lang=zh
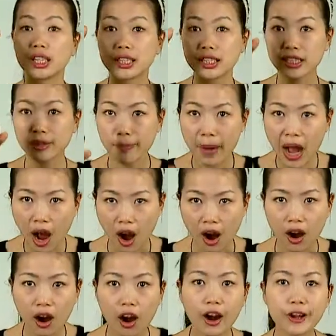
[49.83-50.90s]
一半
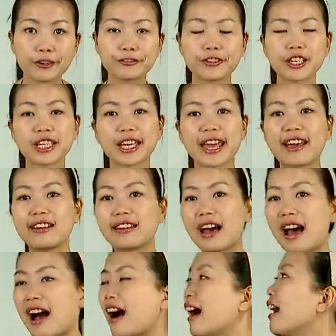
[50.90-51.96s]
分给
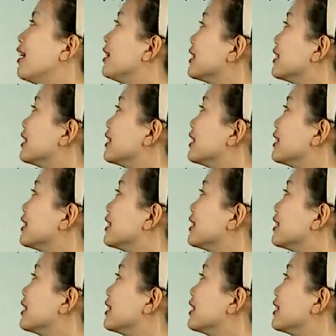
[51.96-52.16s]
了